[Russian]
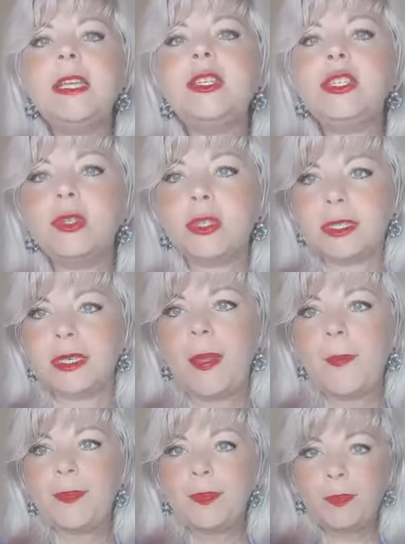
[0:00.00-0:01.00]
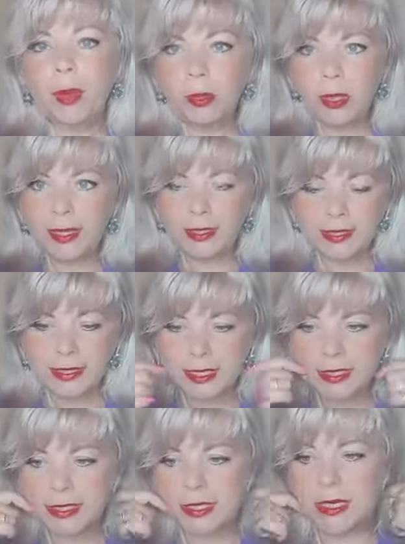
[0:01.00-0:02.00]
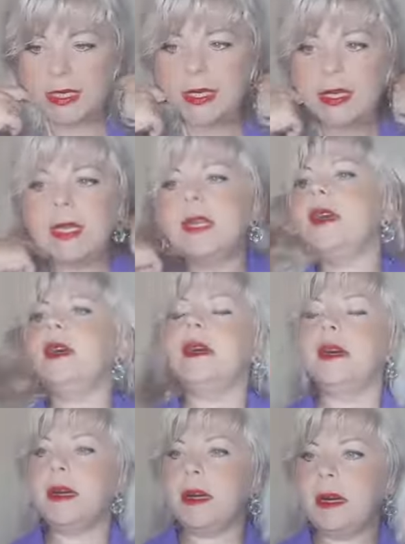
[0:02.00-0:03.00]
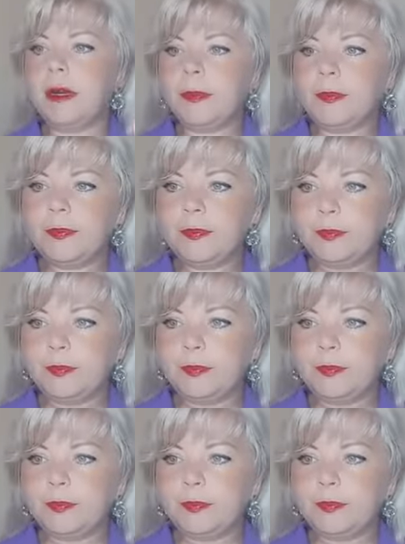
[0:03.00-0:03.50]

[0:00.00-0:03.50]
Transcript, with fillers: Еще раз, это знаете как? А,